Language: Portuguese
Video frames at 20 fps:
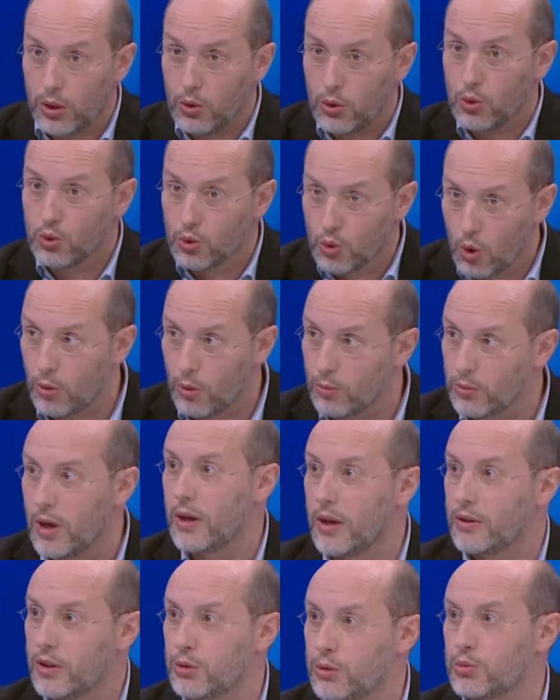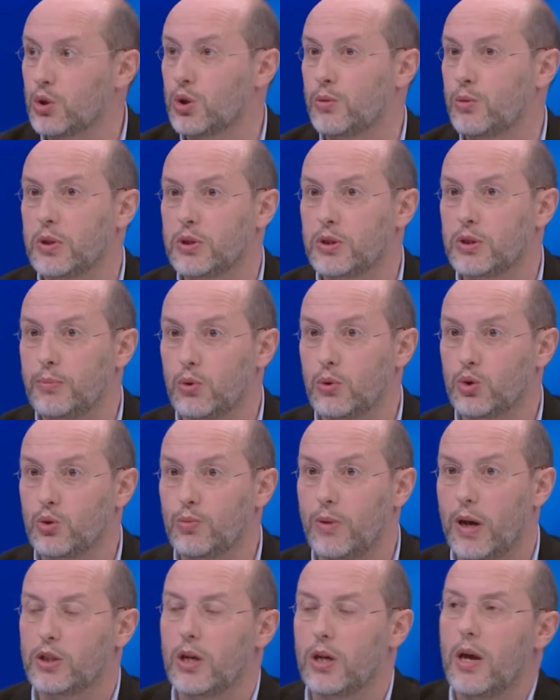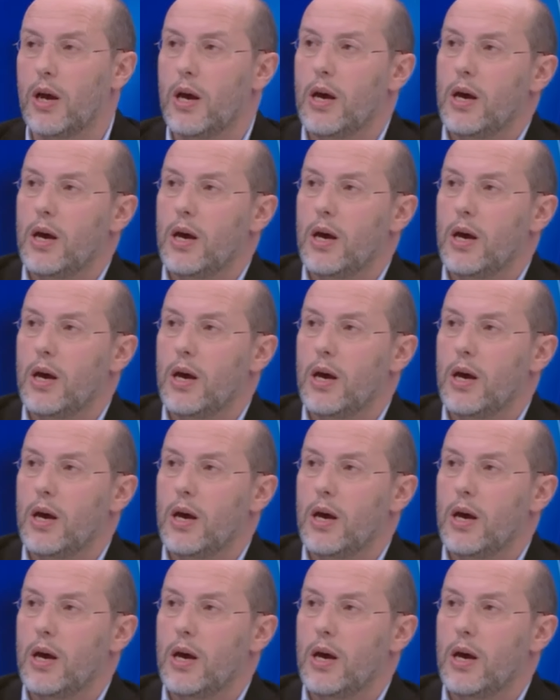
têm o nome das pessoas que participam nos debates.